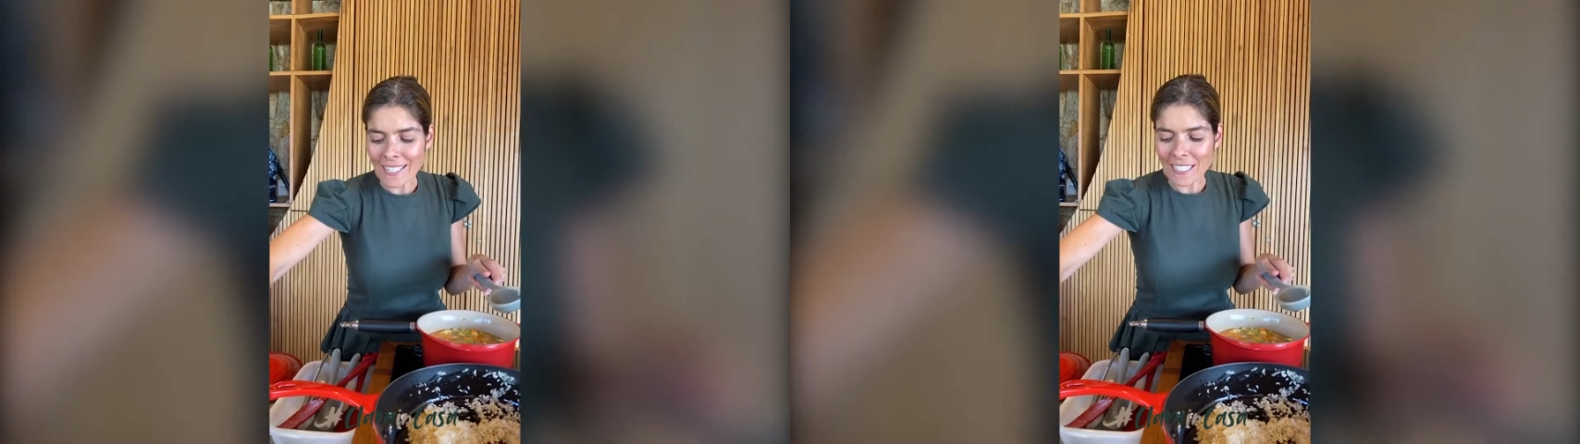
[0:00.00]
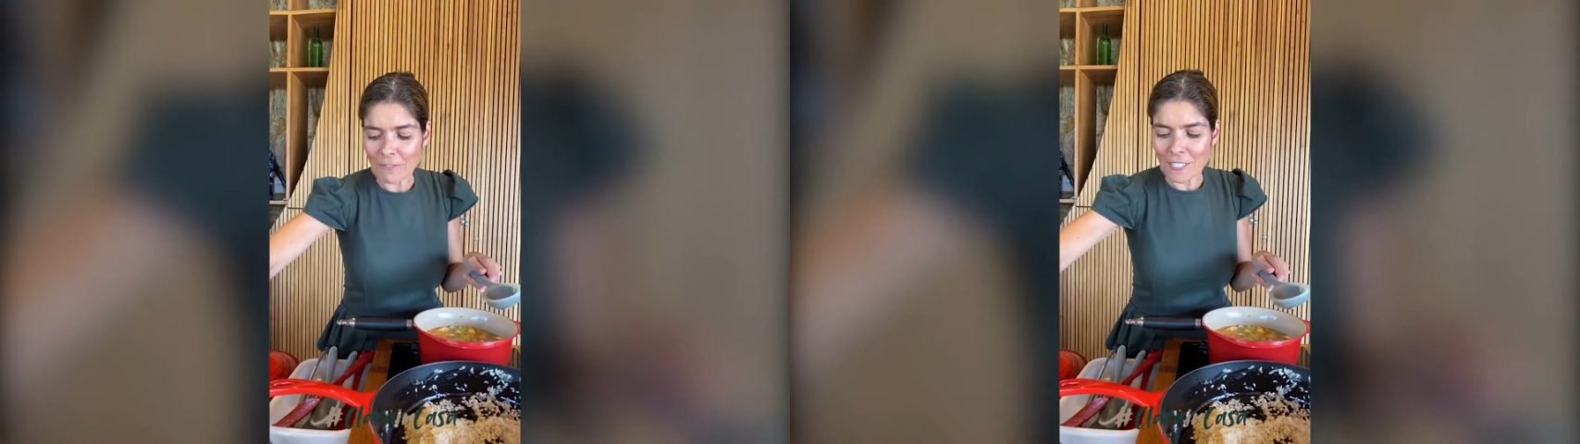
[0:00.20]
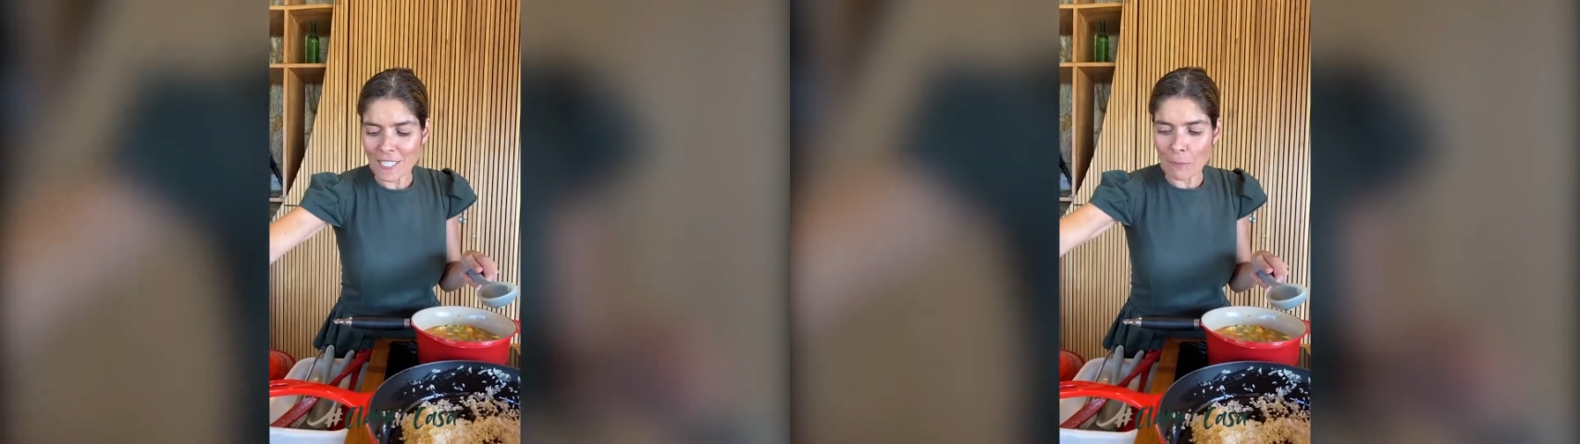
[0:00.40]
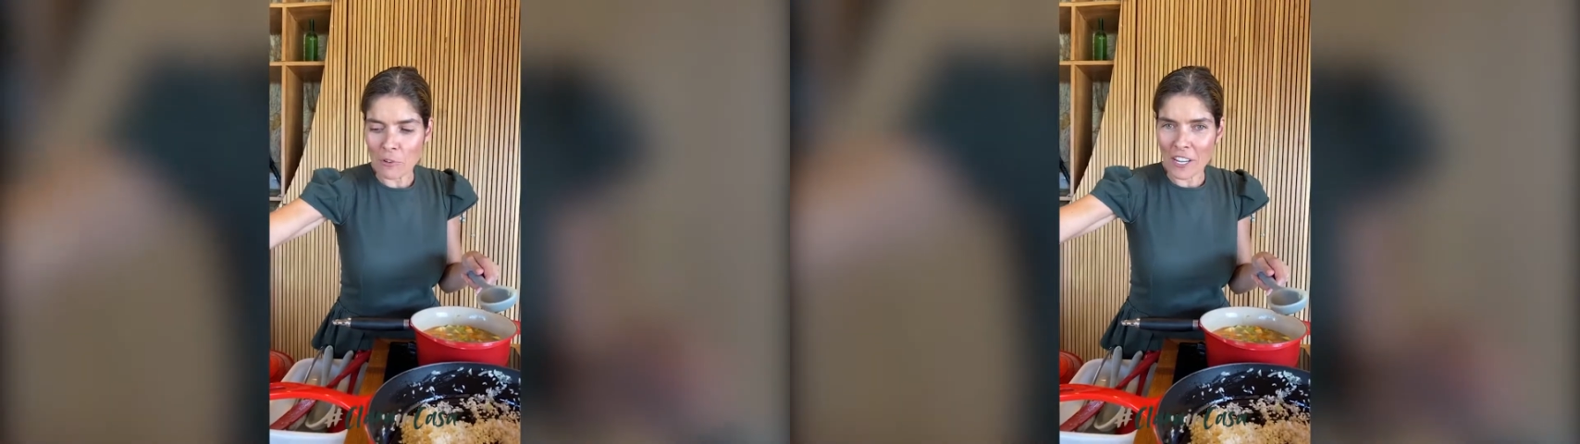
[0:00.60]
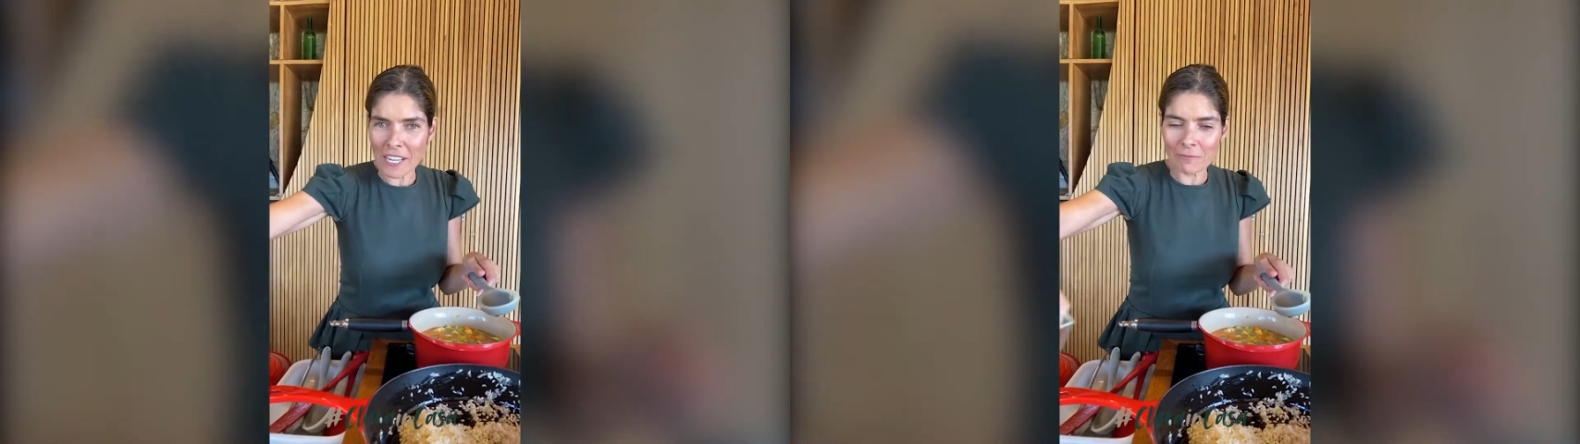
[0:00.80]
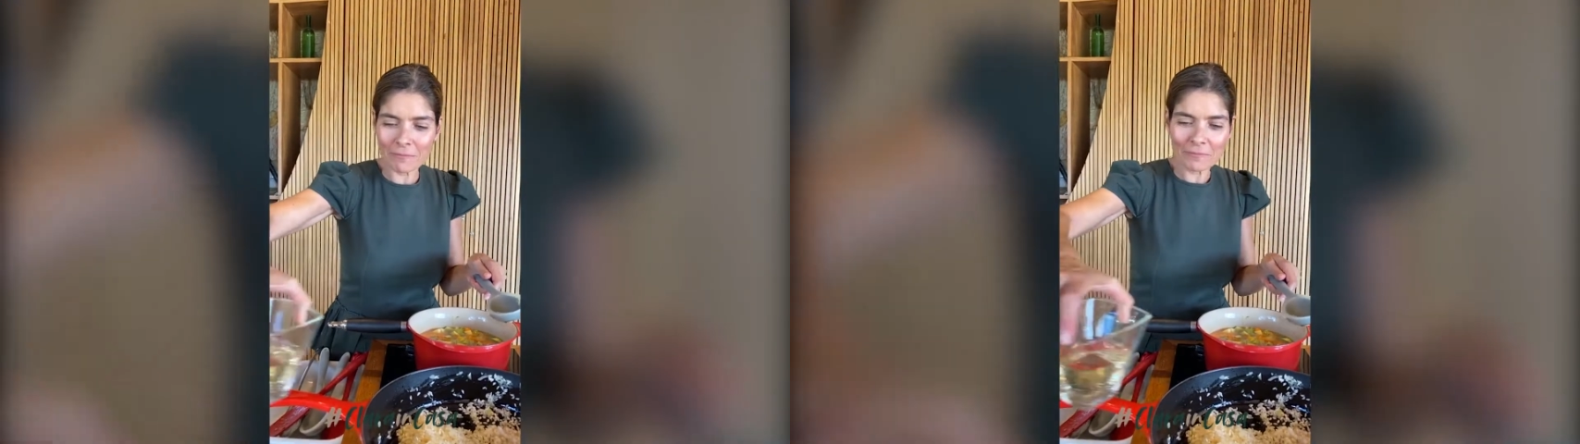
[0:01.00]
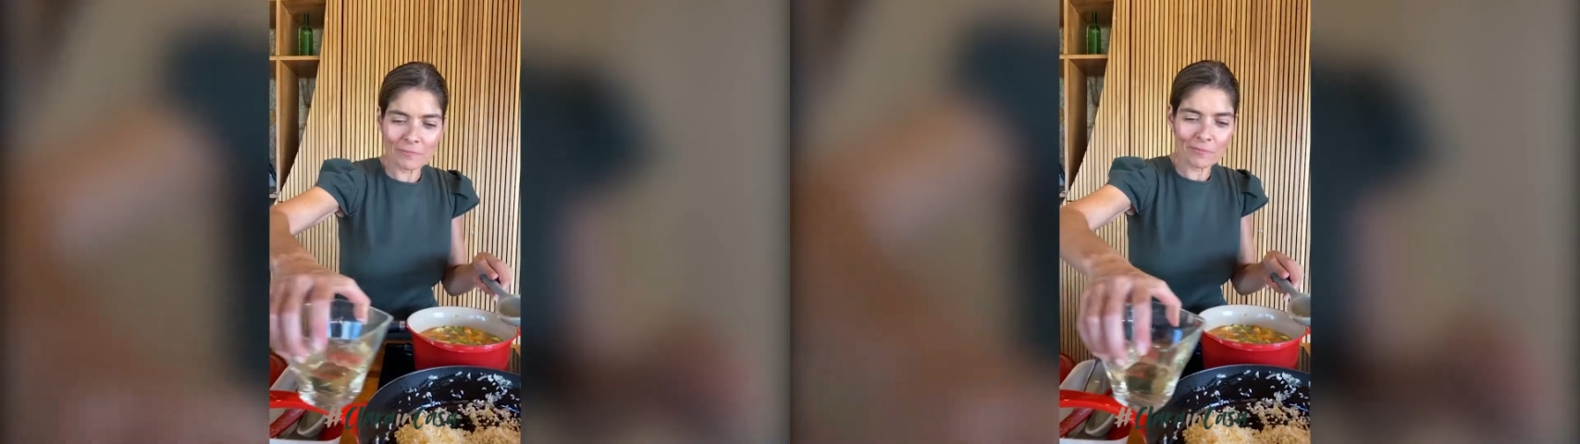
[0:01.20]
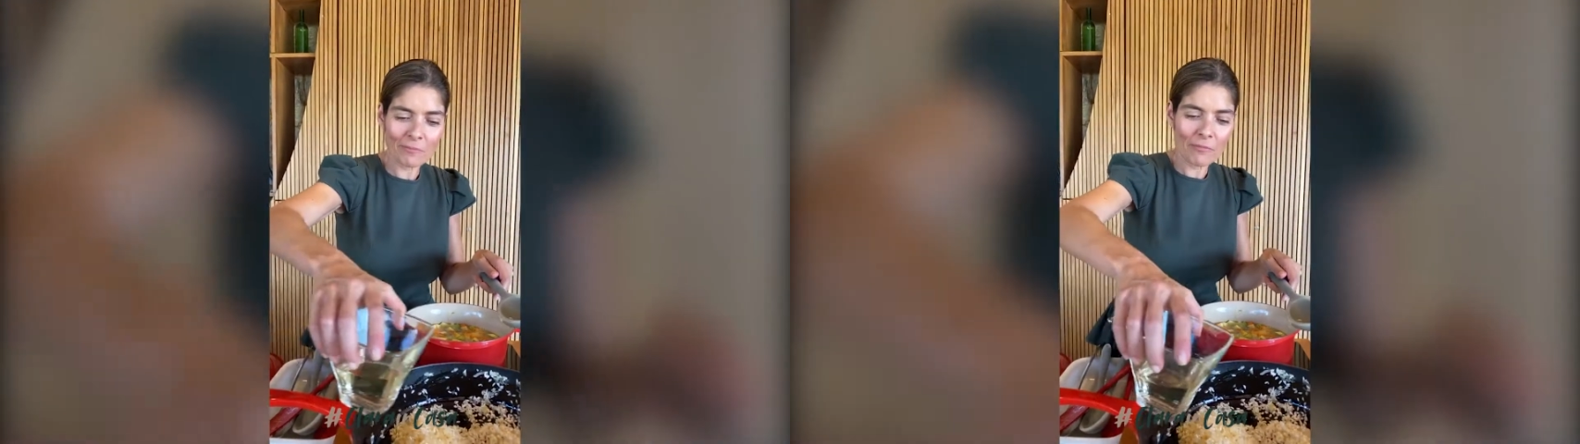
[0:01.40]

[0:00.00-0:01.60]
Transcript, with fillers: Basta fazer sabe o quê?